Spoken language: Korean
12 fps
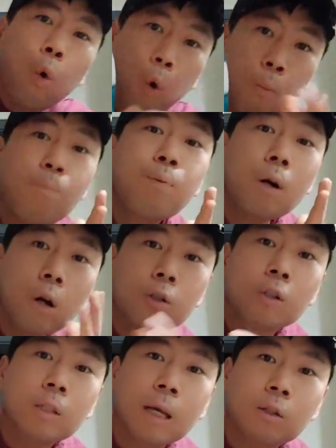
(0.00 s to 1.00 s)

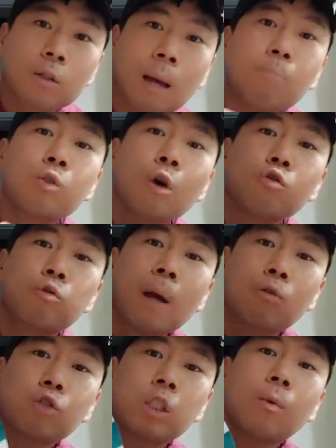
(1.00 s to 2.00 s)
홈플러스에서
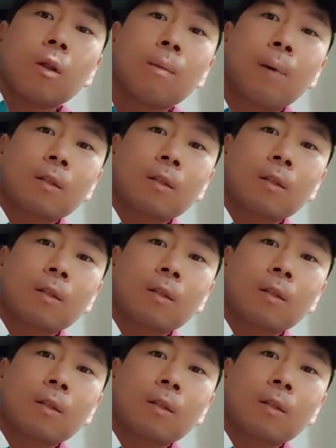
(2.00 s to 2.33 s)
3,990원에